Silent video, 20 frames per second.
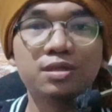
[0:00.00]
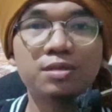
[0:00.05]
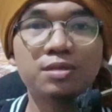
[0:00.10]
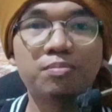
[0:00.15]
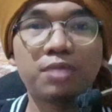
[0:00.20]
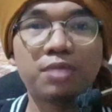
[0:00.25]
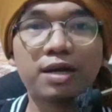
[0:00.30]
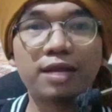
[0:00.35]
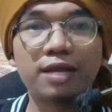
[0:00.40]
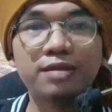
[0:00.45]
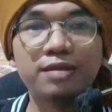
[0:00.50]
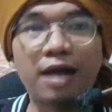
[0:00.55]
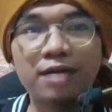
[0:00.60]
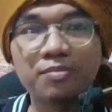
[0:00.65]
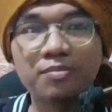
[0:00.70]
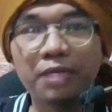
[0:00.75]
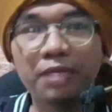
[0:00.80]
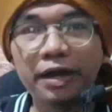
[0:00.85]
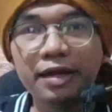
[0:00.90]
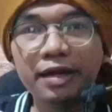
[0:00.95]

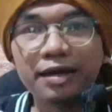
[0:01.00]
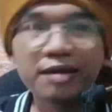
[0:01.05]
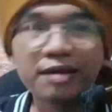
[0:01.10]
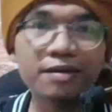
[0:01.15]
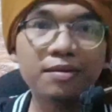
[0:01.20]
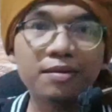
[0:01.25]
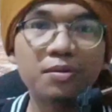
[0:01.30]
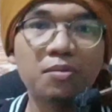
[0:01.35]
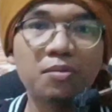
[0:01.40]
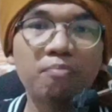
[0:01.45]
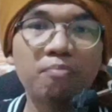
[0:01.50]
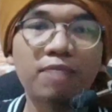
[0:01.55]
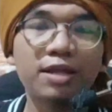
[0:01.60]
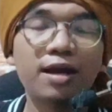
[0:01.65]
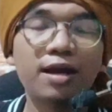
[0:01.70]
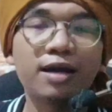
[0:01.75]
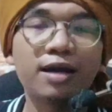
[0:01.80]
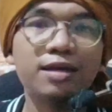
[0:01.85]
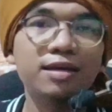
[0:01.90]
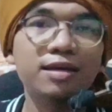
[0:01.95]
Perkataan mereka
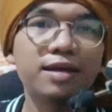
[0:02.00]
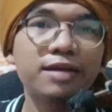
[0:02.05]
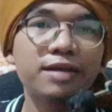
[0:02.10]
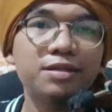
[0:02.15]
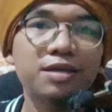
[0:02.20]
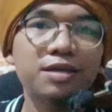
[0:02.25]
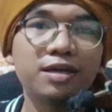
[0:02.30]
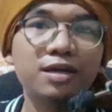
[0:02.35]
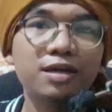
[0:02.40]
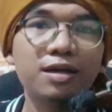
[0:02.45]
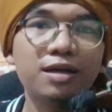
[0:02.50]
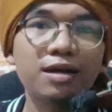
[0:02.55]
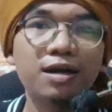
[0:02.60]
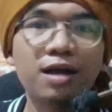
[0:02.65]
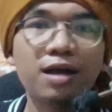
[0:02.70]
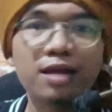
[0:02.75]
pada hakikatnya